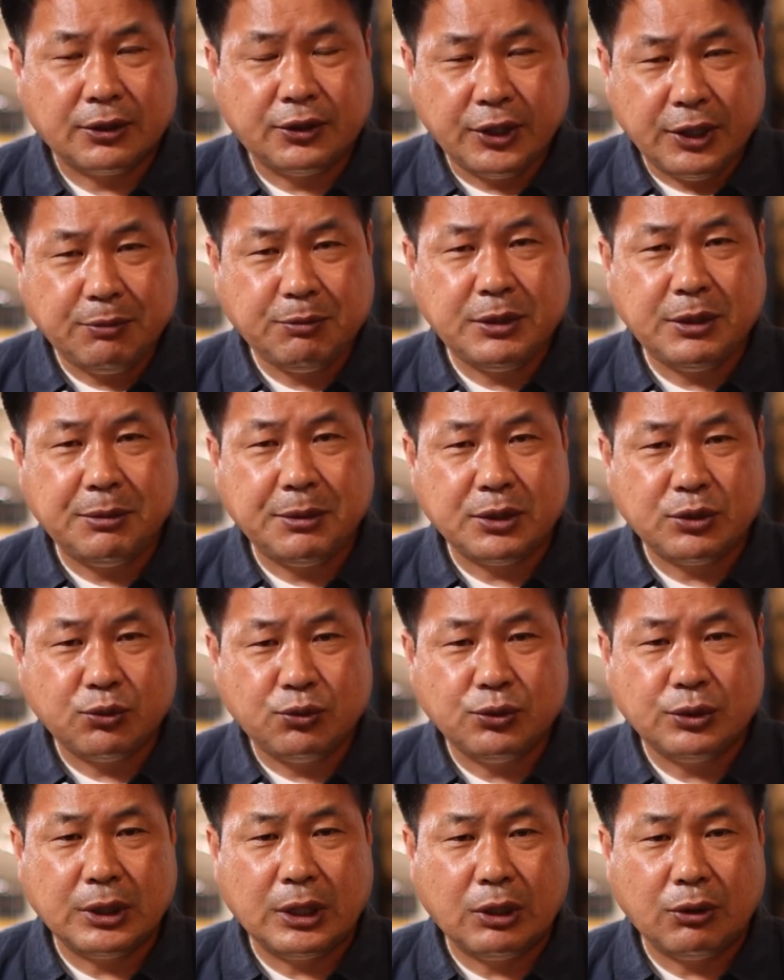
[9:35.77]
그립팀에서
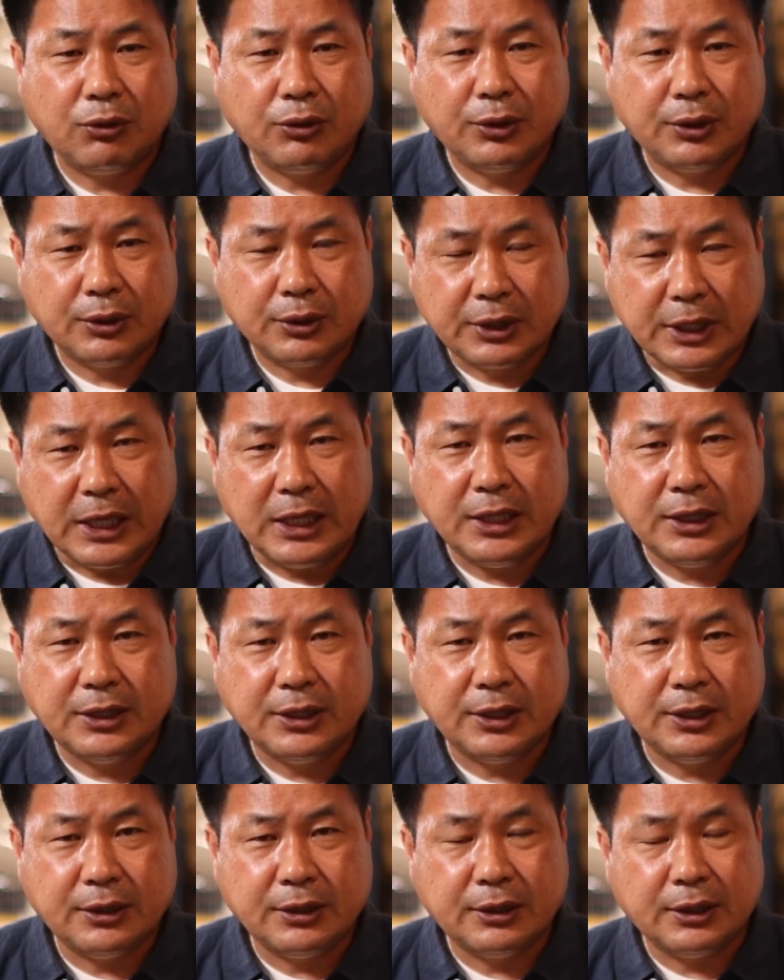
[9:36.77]
운영하고 있는
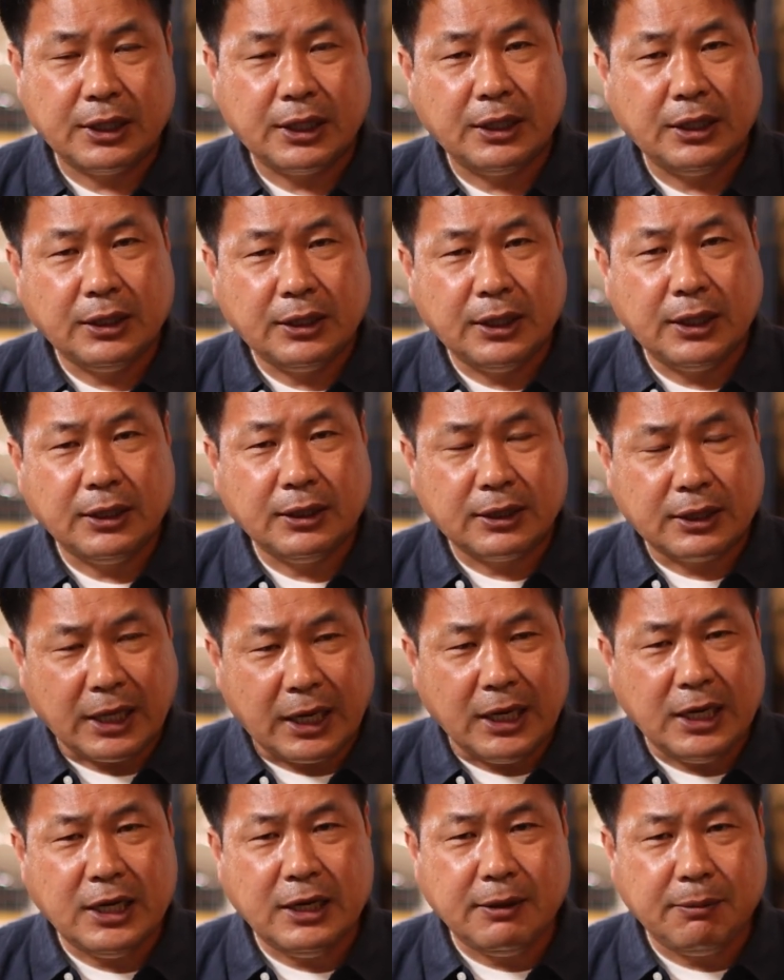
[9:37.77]
달리들이 있는데 이러한
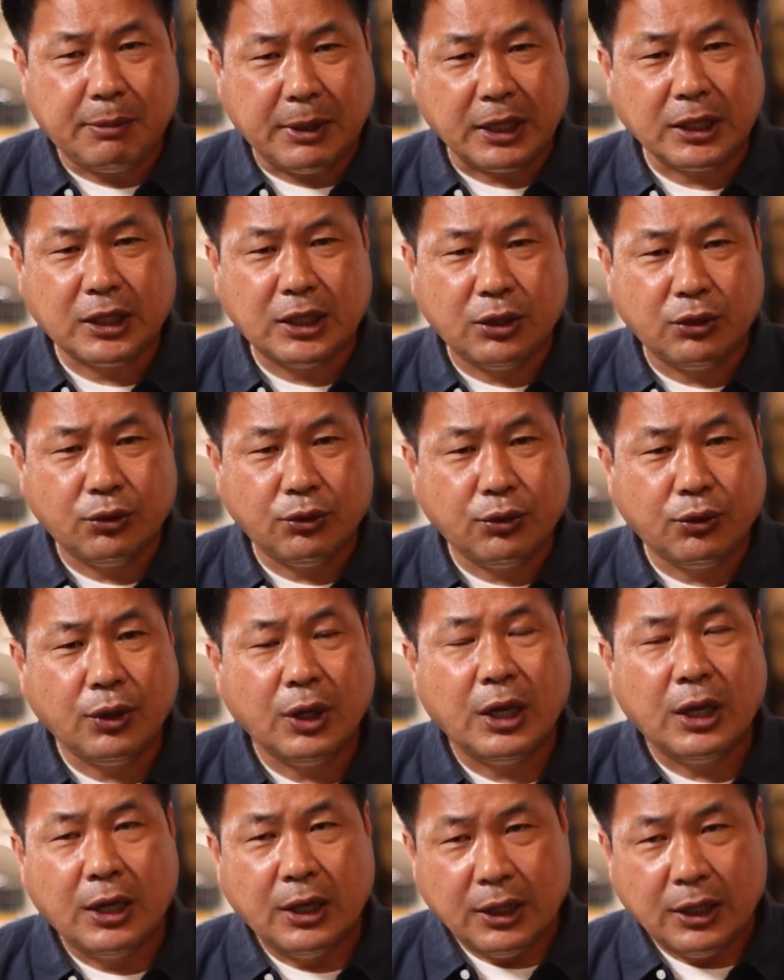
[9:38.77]
달리 바퀴로